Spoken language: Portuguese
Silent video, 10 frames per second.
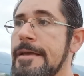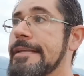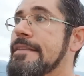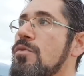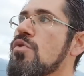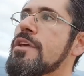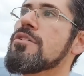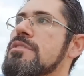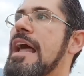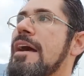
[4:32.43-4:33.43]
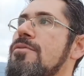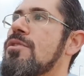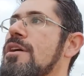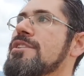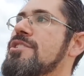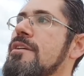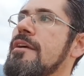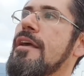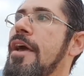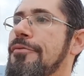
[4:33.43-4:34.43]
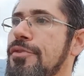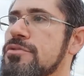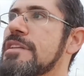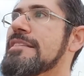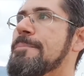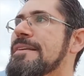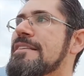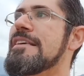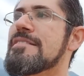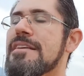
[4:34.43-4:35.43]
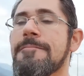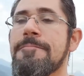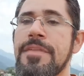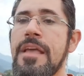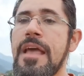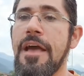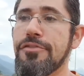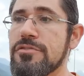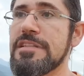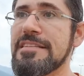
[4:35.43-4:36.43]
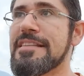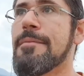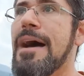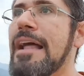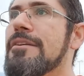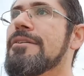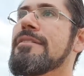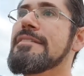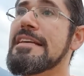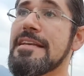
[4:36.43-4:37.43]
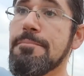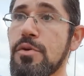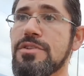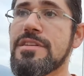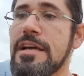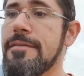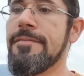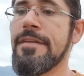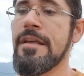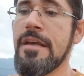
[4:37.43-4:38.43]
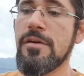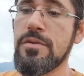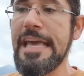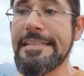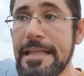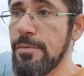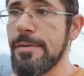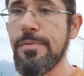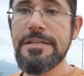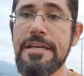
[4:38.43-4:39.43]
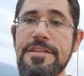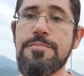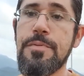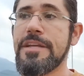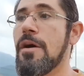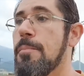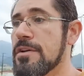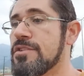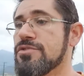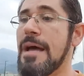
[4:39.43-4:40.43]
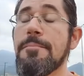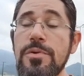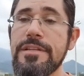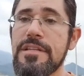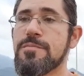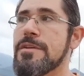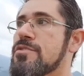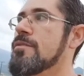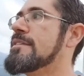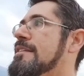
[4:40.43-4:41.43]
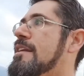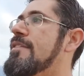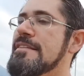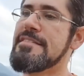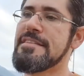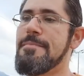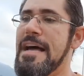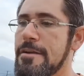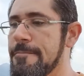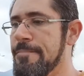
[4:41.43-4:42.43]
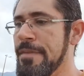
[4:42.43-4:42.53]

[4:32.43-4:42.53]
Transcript: Então, o que eu trago hoje é fruto dessa pesquisa, é fruto desse trabalho, dessa busca, o que é tão importante, porque eu posso ajudar muitas pessoas através desse trabalho.